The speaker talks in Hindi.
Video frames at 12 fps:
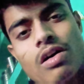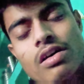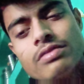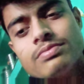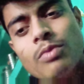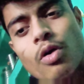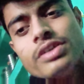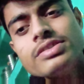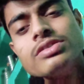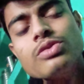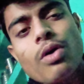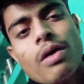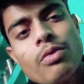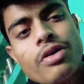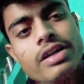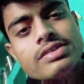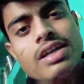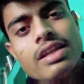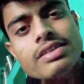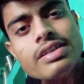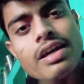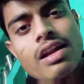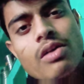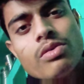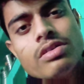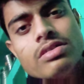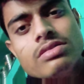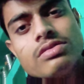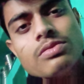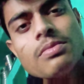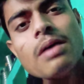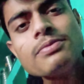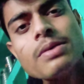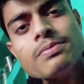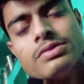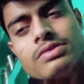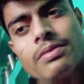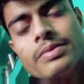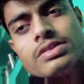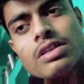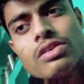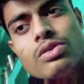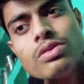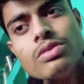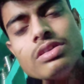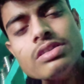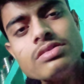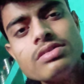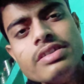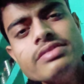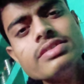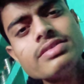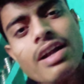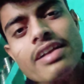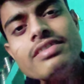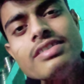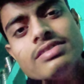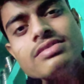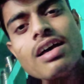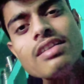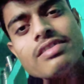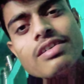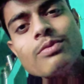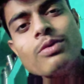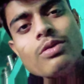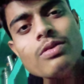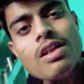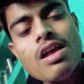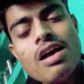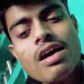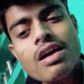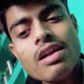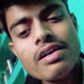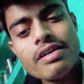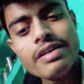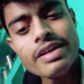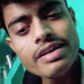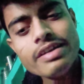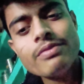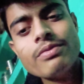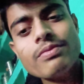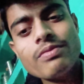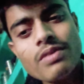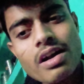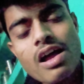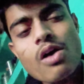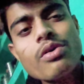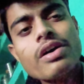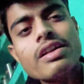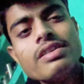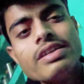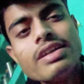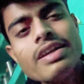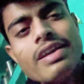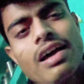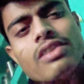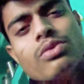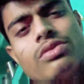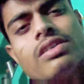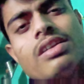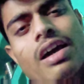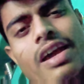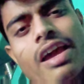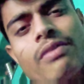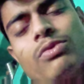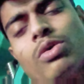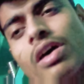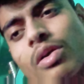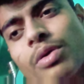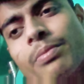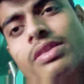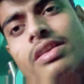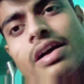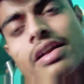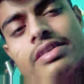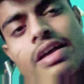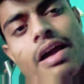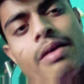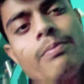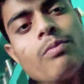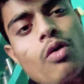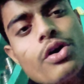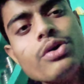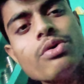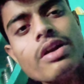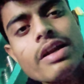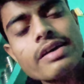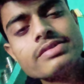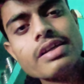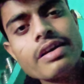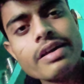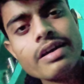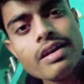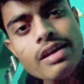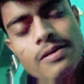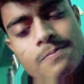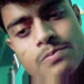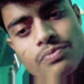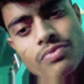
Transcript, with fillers: और बॉयज़ थोड़ा बहुत टिक जाते हैं अराउंड तुम आप सब समझ सकते हो तीन से साढ़े तीन साल तक वो डेली वर्कआउट करते हैं एक आध दो दिन का गैप तो हर कोई बंदा करता है बॉडी को रिलैक्स करने के लिए